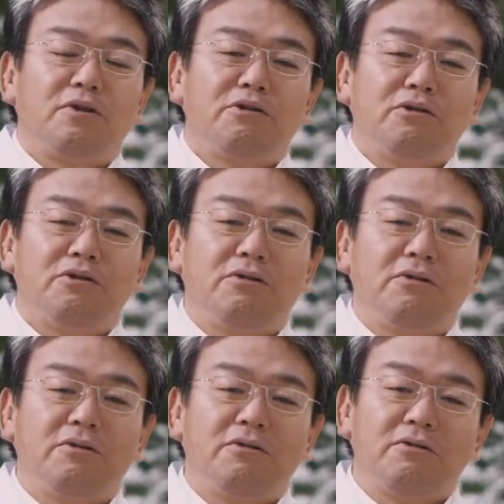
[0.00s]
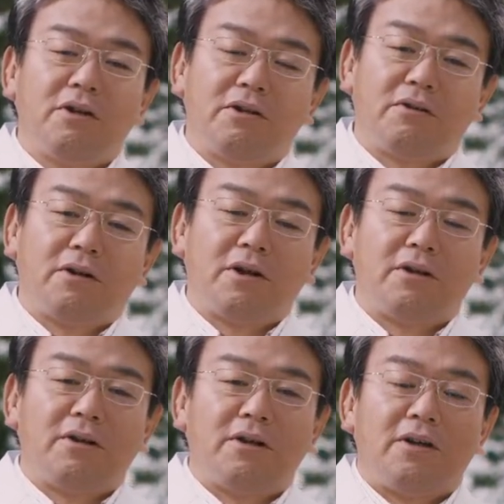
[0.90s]
そういうなんだろ
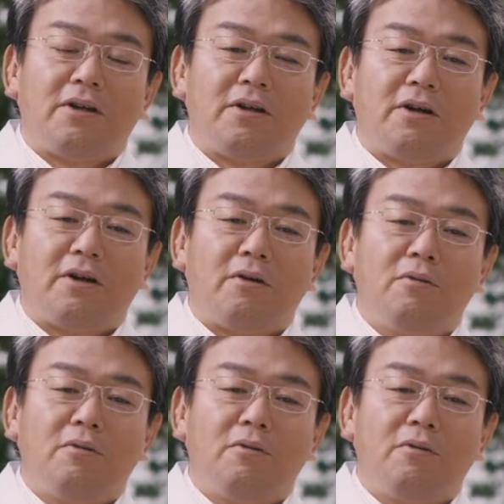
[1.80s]
う